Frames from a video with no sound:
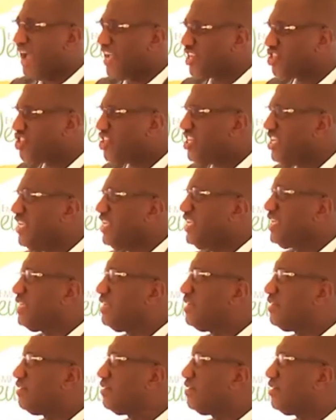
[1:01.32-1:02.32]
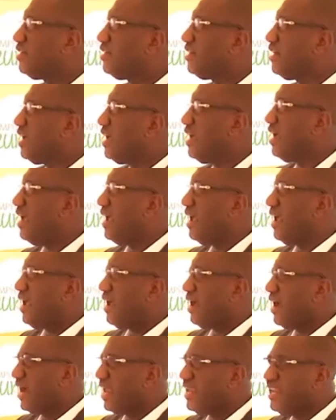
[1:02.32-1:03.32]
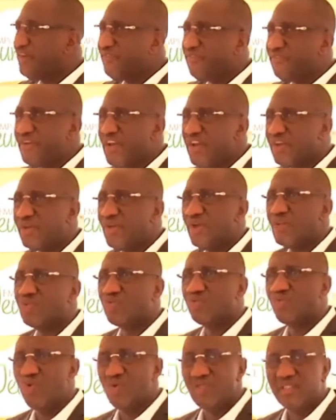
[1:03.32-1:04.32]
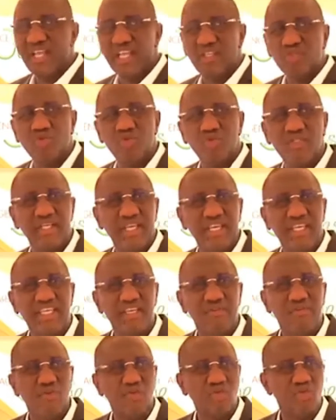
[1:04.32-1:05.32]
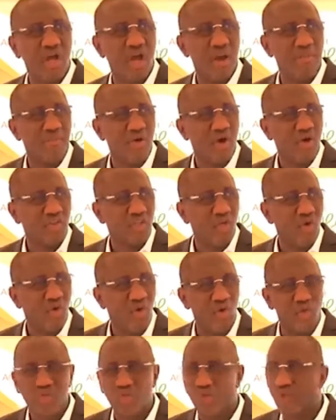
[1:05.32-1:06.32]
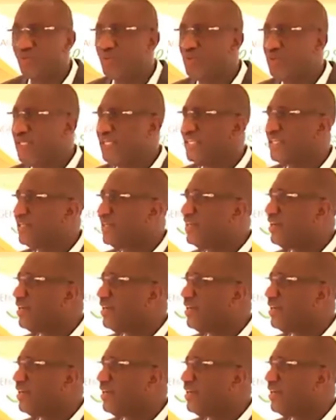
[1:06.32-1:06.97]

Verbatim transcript: Agir à l'effet que tous ces soutiens qui vous sont apportés aujourd'hui,